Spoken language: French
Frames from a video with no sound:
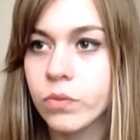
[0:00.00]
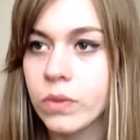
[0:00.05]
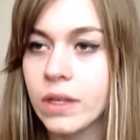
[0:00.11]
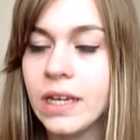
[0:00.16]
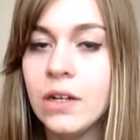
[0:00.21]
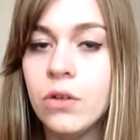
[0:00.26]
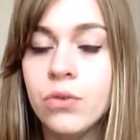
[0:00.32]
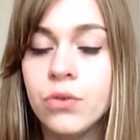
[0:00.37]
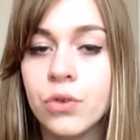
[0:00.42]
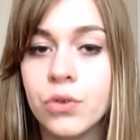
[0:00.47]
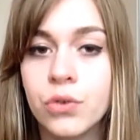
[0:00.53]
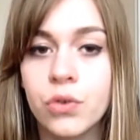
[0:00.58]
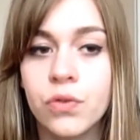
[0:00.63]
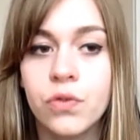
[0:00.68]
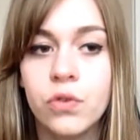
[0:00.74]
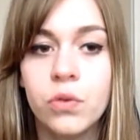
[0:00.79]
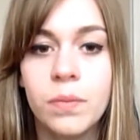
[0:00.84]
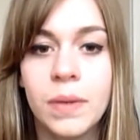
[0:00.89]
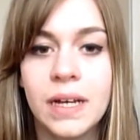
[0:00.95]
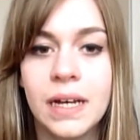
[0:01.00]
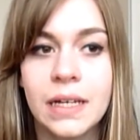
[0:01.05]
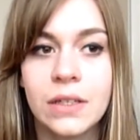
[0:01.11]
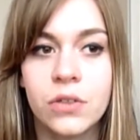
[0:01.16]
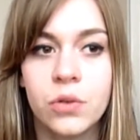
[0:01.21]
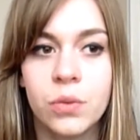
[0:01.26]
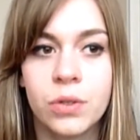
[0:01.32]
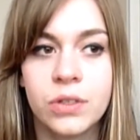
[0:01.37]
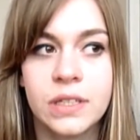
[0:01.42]
Et l'une d'entre vous m'a
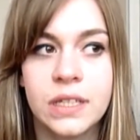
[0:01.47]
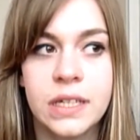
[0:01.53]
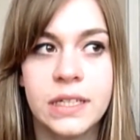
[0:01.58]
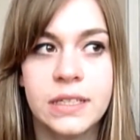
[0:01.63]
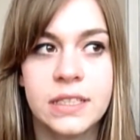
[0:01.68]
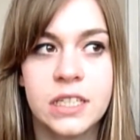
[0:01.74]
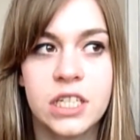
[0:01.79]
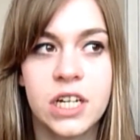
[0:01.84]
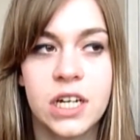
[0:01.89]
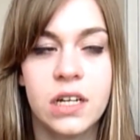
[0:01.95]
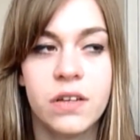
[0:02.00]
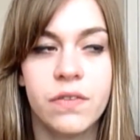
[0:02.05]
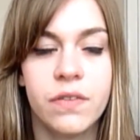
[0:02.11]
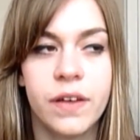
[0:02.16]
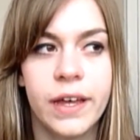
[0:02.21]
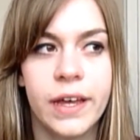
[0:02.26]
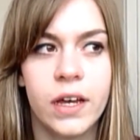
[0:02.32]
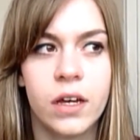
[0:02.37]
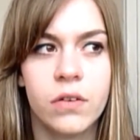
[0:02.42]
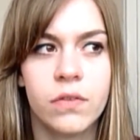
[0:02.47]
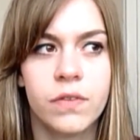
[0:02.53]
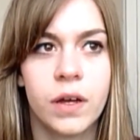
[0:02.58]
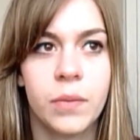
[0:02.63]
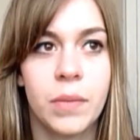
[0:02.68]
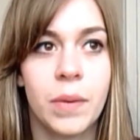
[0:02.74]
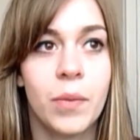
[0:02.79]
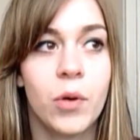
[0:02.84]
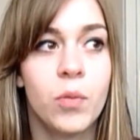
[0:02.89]
demandé si j'allais faire,
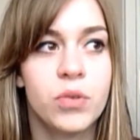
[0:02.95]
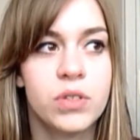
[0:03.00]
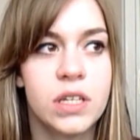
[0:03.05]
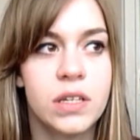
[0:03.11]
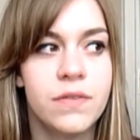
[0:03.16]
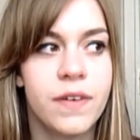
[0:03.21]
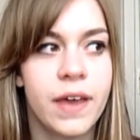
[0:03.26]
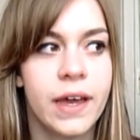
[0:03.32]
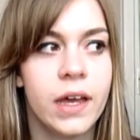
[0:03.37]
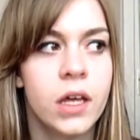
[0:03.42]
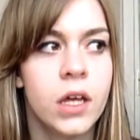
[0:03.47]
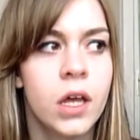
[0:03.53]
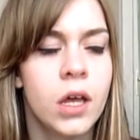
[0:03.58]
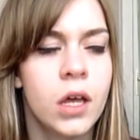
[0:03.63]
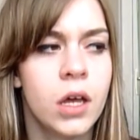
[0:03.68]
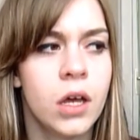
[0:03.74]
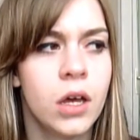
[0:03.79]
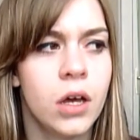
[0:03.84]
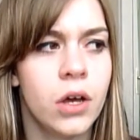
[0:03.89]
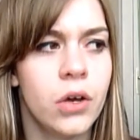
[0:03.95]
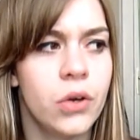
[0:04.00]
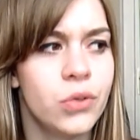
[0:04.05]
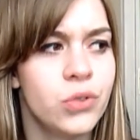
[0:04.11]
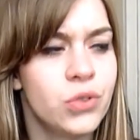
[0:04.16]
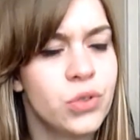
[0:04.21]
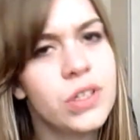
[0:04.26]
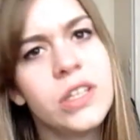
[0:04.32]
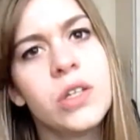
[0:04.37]
enfin m'a proposé de faire euh,
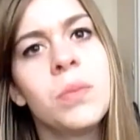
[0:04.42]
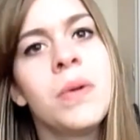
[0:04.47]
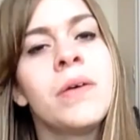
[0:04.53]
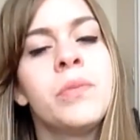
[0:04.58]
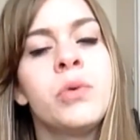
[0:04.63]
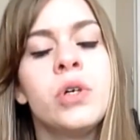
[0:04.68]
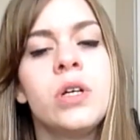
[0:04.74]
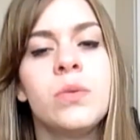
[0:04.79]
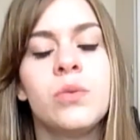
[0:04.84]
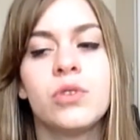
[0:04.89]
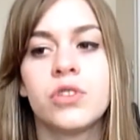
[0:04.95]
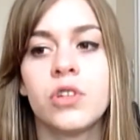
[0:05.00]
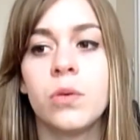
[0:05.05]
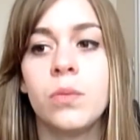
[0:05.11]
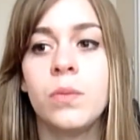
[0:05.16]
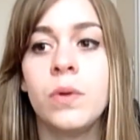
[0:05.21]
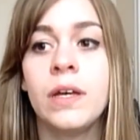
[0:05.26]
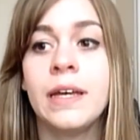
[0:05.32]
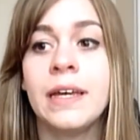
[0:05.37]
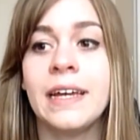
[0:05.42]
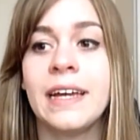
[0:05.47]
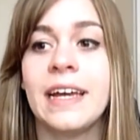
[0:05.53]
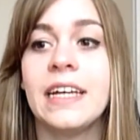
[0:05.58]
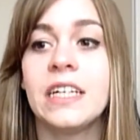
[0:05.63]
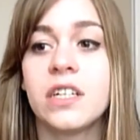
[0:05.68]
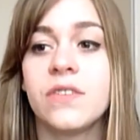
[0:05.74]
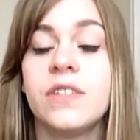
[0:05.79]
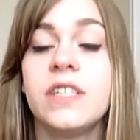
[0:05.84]
une journée dans ma peau, il me semble.
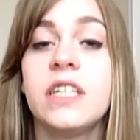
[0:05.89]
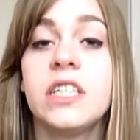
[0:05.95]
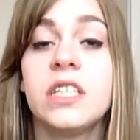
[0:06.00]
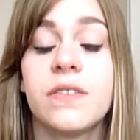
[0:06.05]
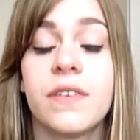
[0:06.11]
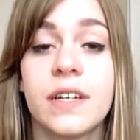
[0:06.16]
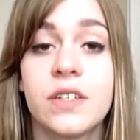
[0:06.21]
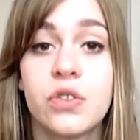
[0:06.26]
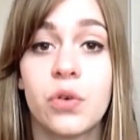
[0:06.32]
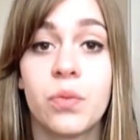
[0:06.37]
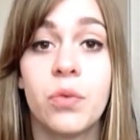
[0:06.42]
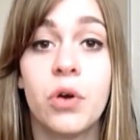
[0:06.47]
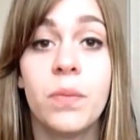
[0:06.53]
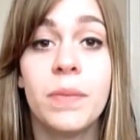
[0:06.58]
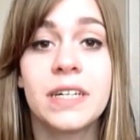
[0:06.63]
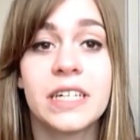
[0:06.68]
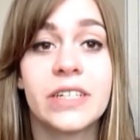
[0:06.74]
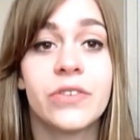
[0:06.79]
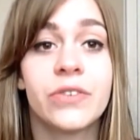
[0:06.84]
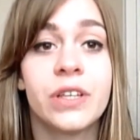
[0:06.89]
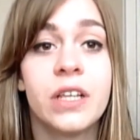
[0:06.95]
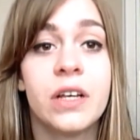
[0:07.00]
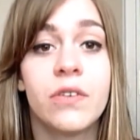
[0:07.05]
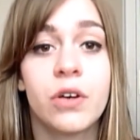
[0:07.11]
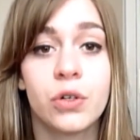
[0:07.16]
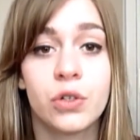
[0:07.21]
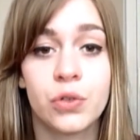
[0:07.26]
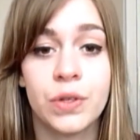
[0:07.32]
Et j'avais dit que j'y ferais sûrement, mais que j'attendais
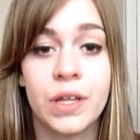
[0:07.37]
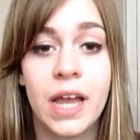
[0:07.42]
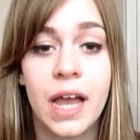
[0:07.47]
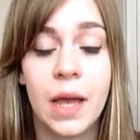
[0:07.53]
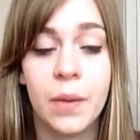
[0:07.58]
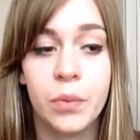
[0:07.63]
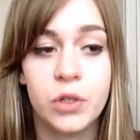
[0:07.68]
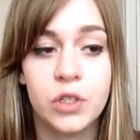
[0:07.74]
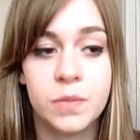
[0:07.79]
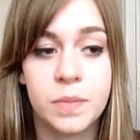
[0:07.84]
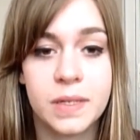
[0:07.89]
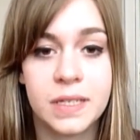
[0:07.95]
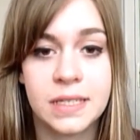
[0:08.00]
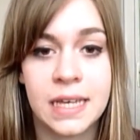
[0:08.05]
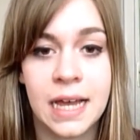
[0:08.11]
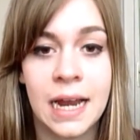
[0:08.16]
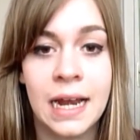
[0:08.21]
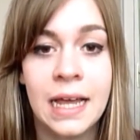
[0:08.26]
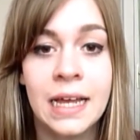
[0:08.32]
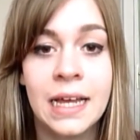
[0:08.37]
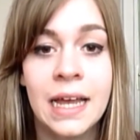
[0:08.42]
d'avoir une journée un peu spéciale.